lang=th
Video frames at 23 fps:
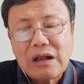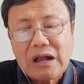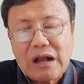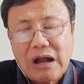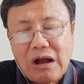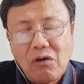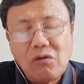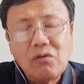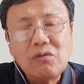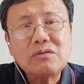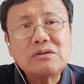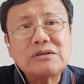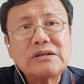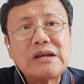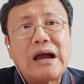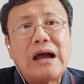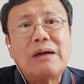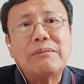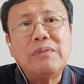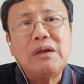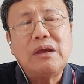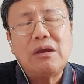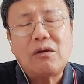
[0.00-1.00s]
เขาจะ
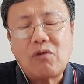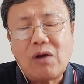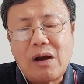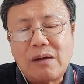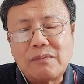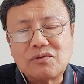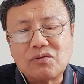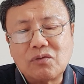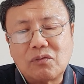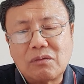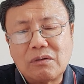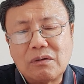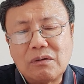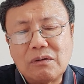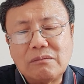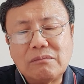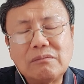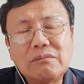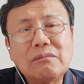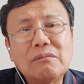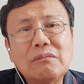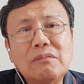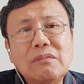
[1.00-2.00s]
มีความสุข
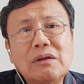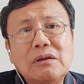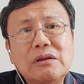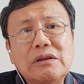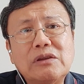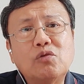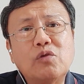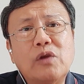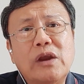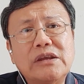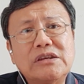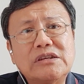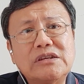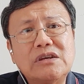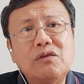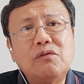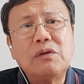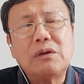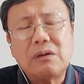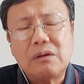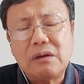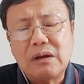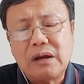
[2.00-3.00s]
อยู่ในชี
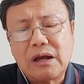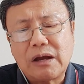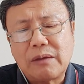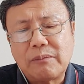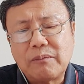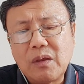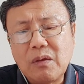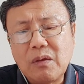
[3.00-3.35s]
วิตนะครับ